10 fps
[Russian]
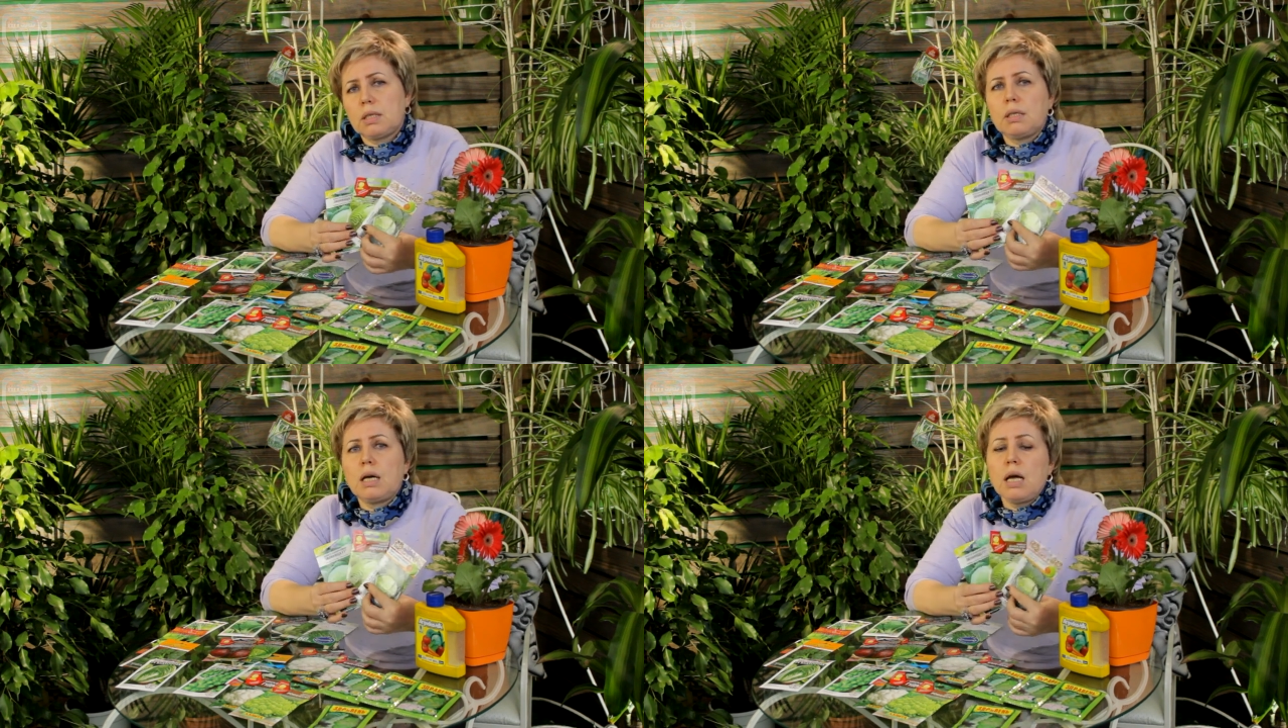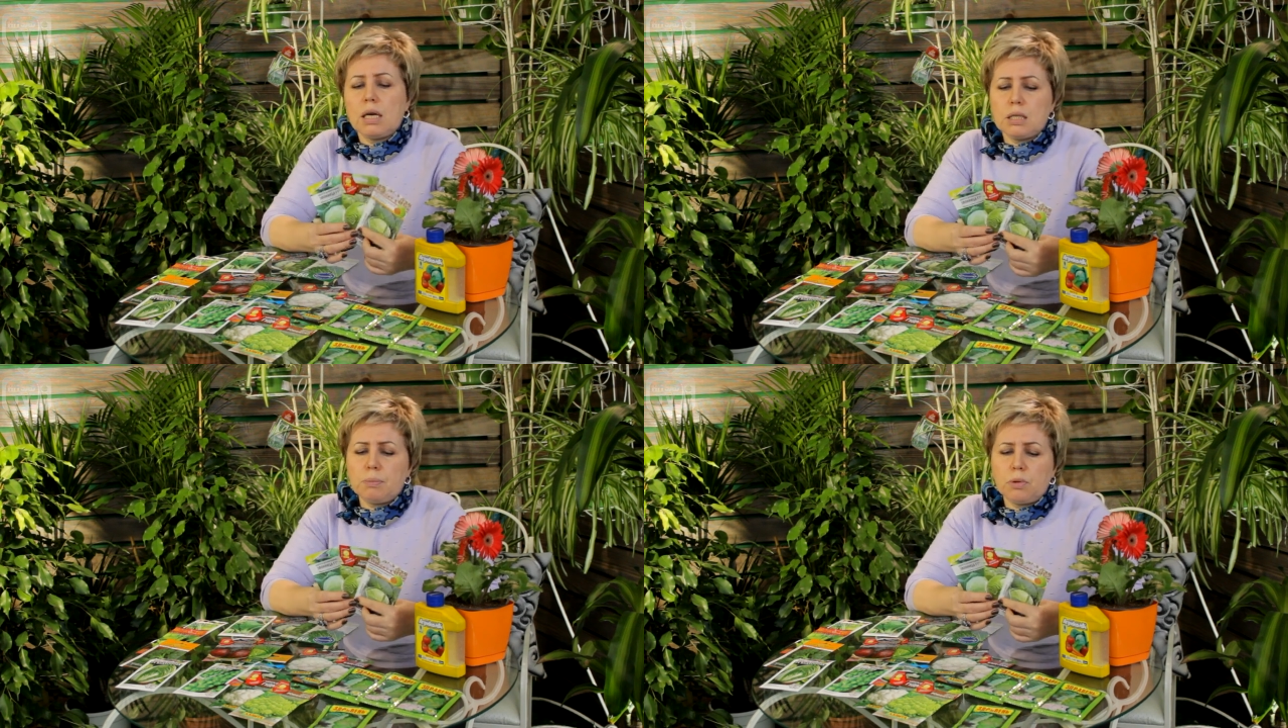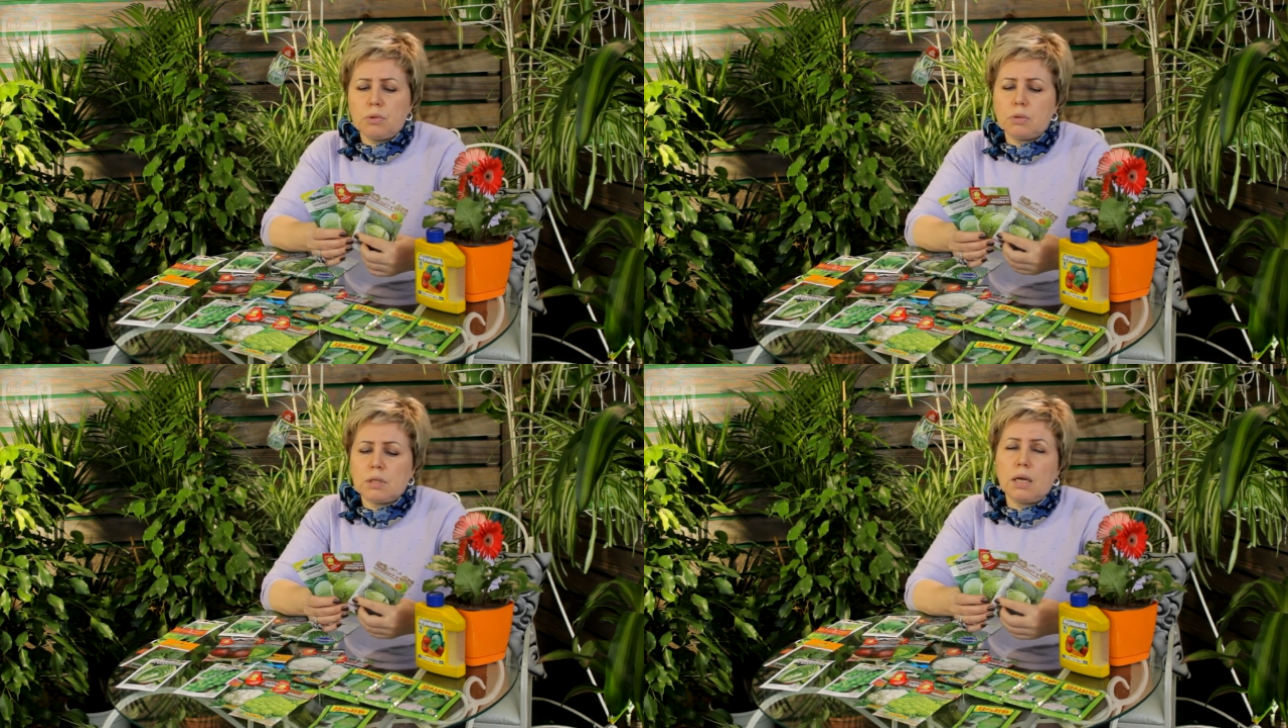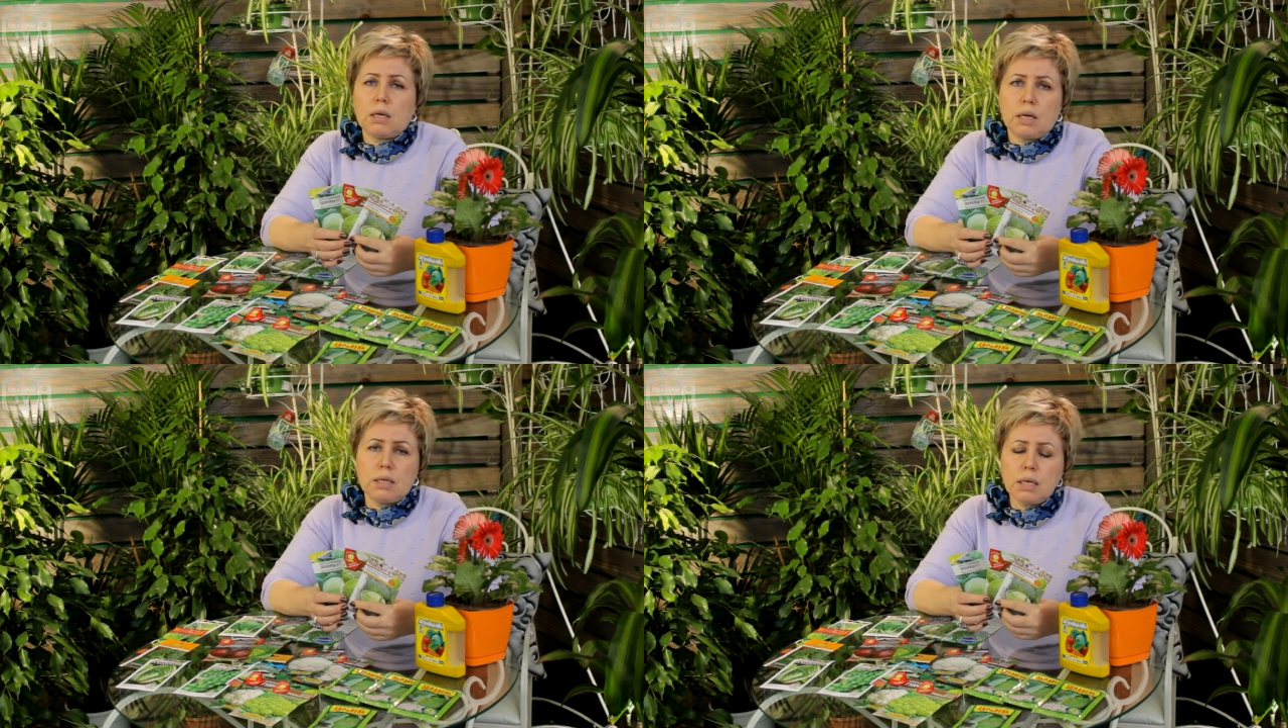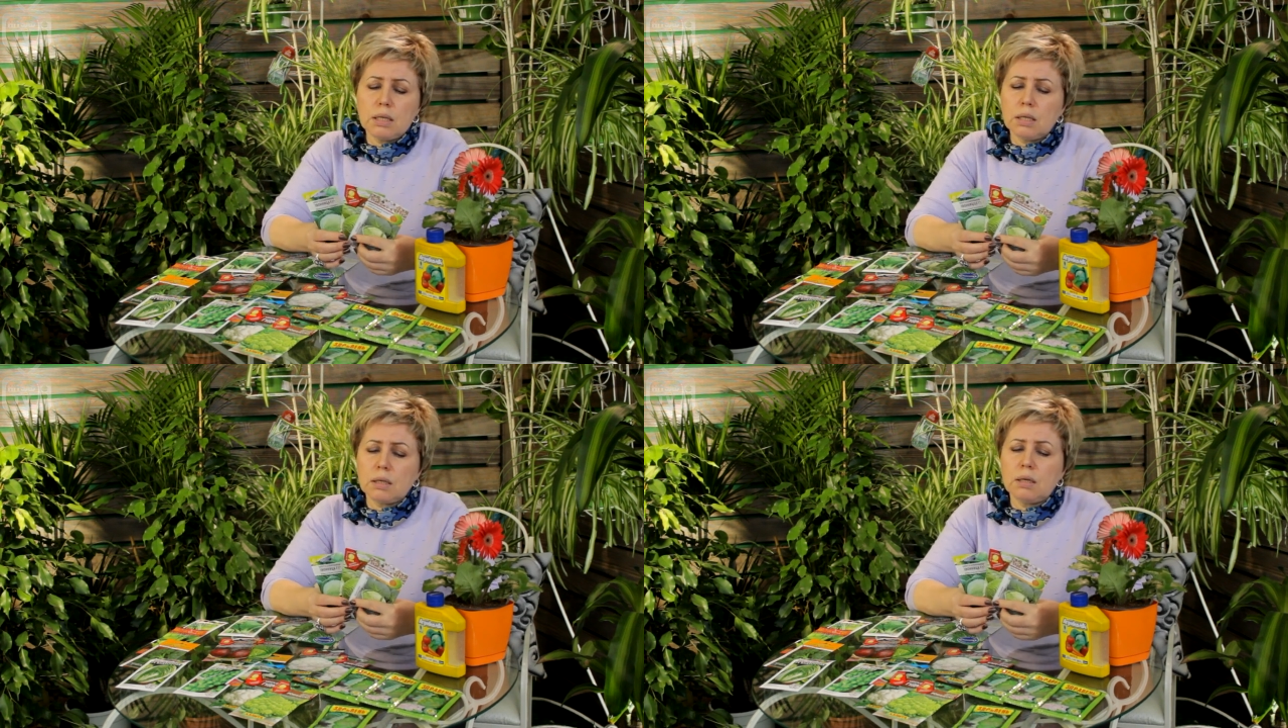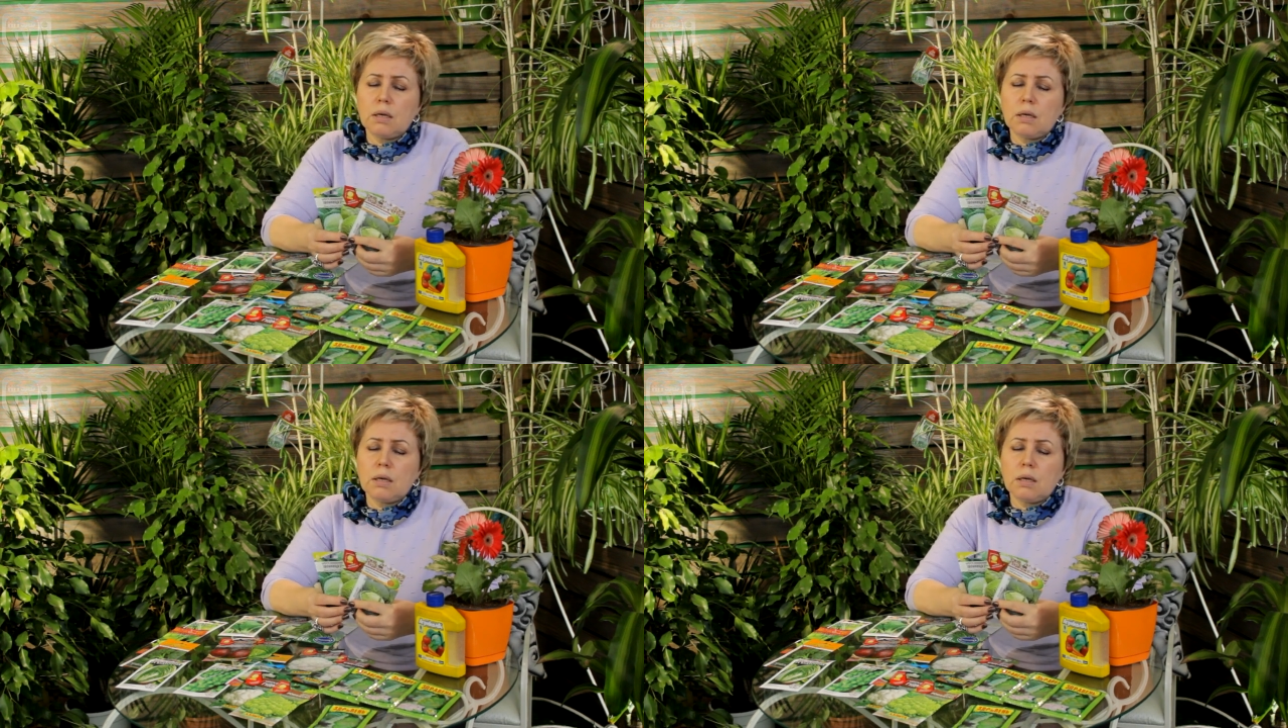сорта используются для хранения.